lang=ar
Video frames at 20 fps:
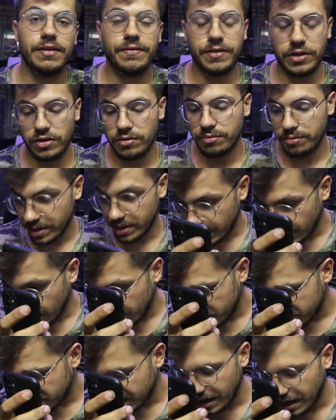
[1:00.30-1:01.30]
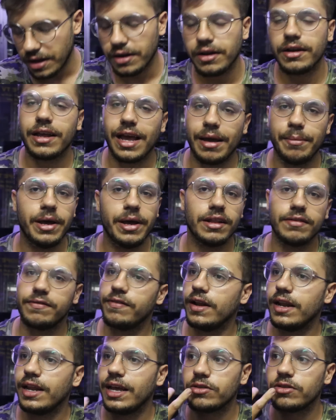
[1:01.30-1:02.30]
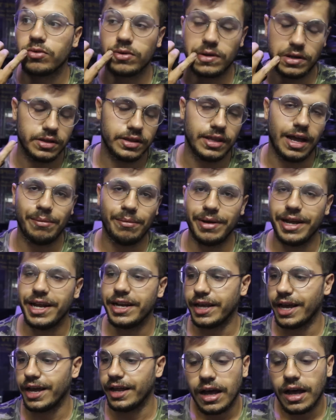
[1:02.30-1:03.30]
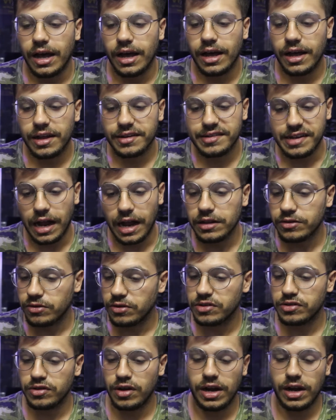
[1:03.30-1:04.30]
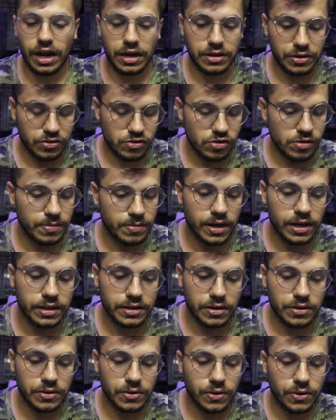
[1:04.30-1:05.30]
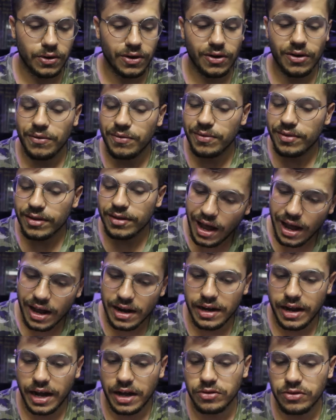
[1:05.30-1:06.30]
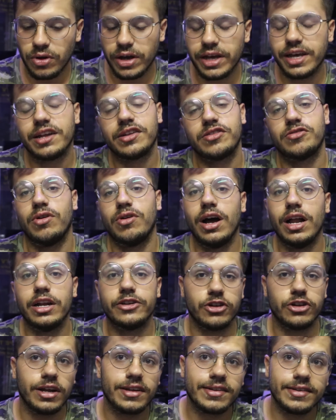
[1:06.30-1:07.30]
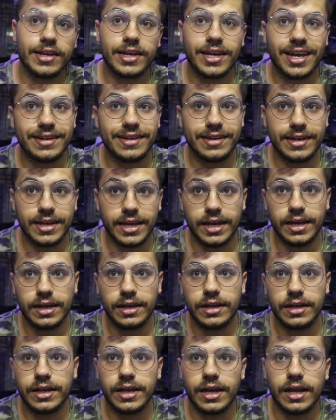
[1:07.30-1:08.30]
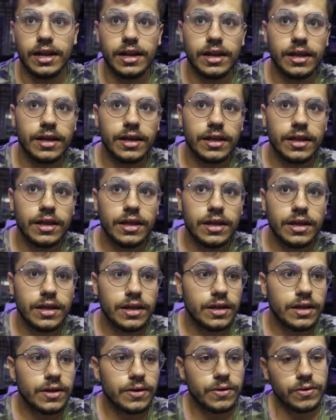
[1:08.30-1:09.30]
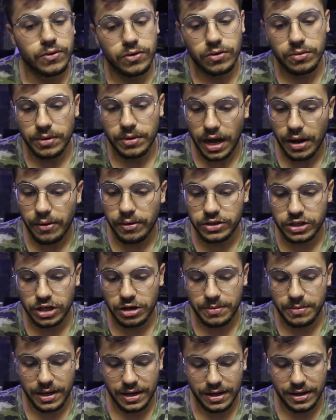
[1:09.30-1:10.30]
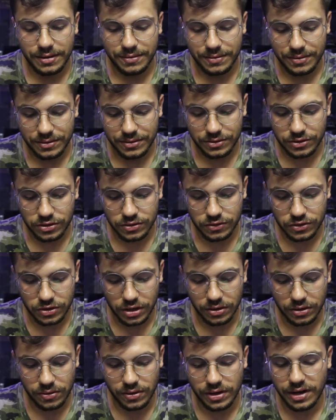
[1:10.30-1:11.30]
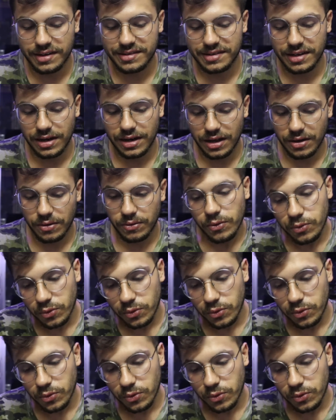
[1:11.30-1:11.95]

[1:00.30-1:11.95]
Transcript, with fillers: الفيديو امبارح بس كمان تفليت وكنت تعبان يعني أه سالتكم سؤال على اليوتيوب قلت انه خلي عنده اي سؤال شخصي كذا يقول لي وبنحاول جاوب عليه نشوف شو عندكم اسئله